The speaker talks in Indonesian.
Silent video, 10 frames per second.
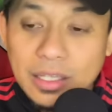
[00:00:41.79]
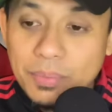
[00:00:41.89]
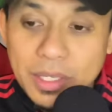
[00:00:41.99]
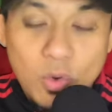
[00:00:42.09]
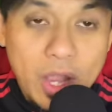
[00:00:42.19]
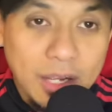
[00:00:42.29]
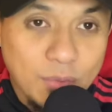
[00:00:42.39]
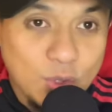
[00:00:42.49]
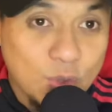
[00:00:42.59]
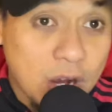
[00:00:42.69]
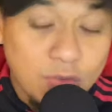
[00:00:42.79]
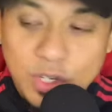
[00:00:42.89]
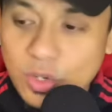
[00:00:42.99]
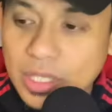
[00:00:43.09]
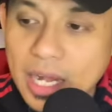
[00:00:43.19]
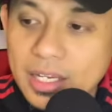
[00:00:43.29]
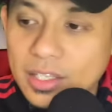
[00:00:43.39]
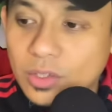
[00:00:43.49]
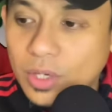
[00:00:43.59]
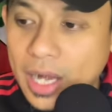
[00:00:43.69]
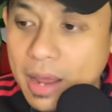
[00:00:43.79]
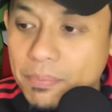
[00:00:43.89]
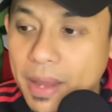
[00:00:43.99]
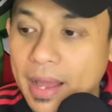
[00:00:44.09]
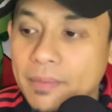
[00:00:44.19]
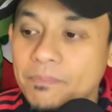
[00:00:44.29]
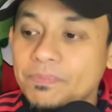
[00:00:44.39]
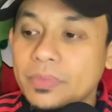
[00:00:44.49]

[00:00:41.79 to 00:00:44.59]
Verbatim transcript: tapi gue ingin menunjukkan video tadi itu. Kenapa?